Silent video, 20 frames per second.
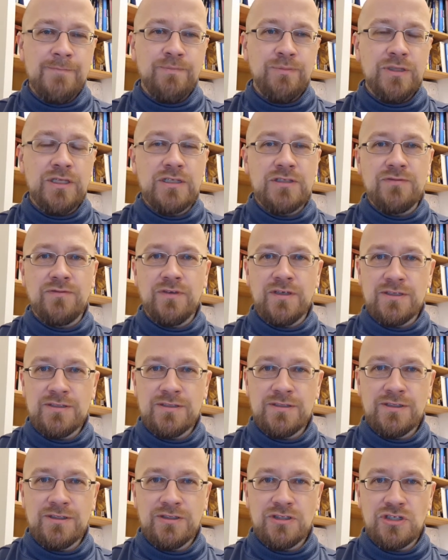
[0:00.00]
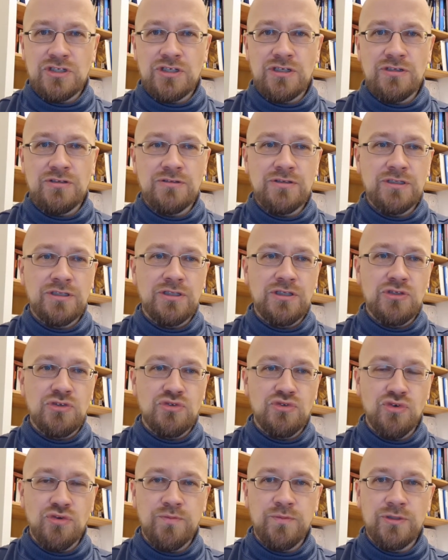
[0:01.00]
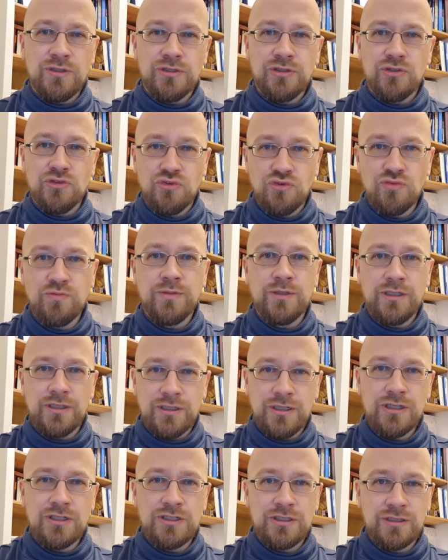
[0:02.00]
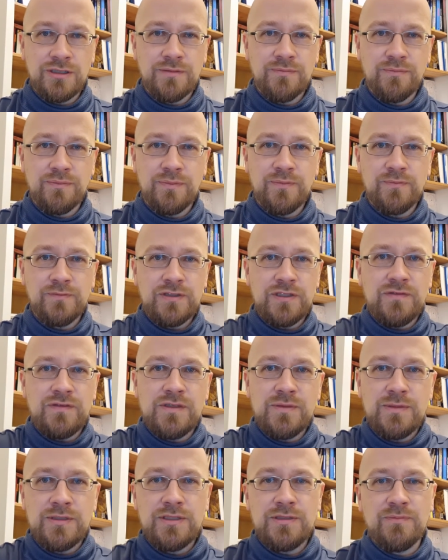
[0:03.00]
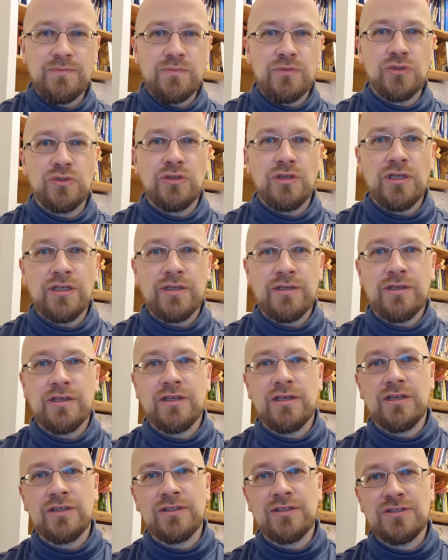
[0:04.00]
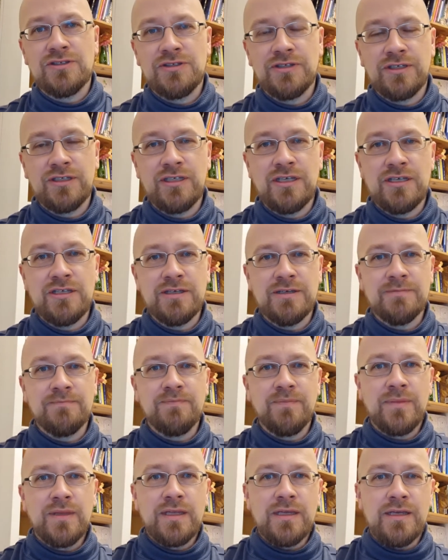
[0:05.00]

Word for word: Есть вязкая, это шоколад. Есть теплая, это суп или каша, там, в зависимости а, а, от настроения.